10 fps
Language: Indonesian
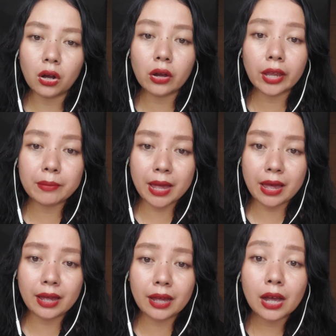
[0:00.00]
Oke okay,
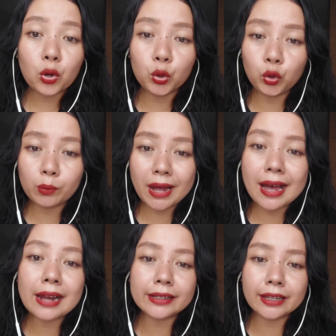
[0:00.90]
mbak, untuk
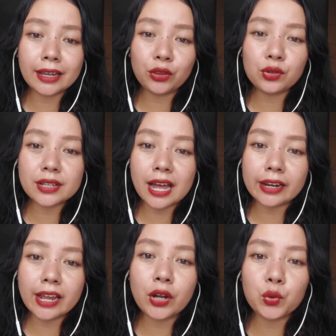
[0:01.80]
maharnya itu
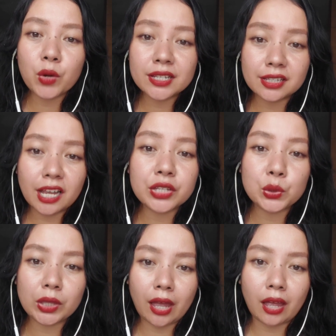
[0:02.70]
seharga dua setengah
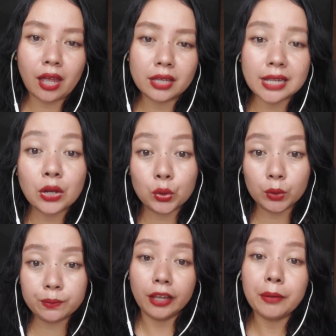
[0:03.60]
juta.
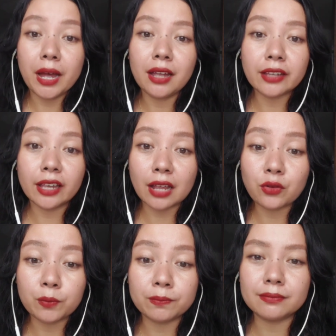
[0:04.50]
Sanggup? Iya Mbak, saya
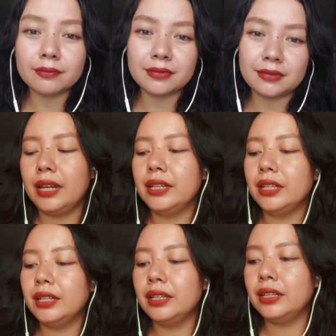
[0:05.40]
sanggup. Ada
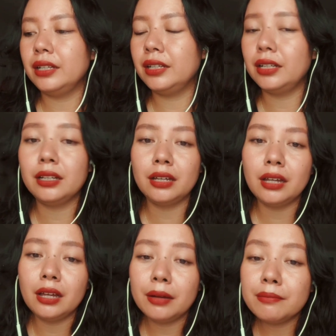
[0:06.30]

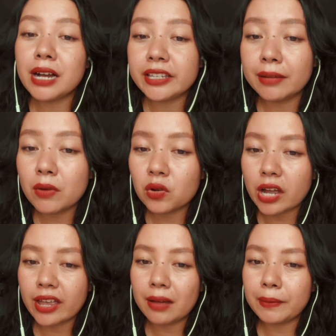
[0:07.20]
mbaknya mau
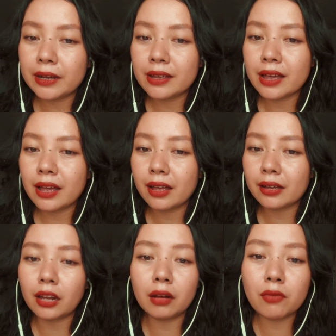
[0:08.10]
kaya apa
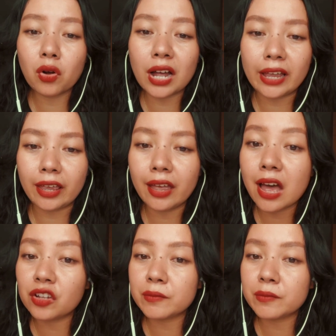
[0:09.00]
enggak? Kalau mau kaya ya harus